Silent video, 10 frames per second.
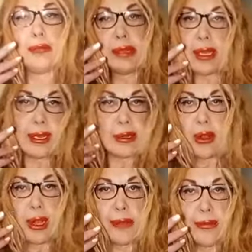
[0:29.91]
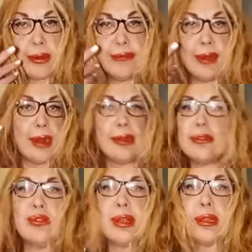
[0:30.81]
tane kuaförüm vardı.
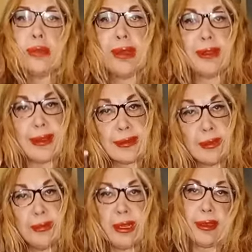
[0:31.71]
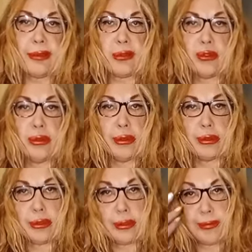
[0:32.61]
Sürekli benden similya
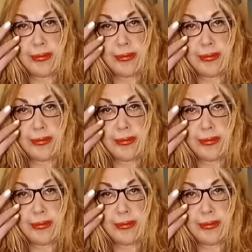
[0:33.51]
istiyordu.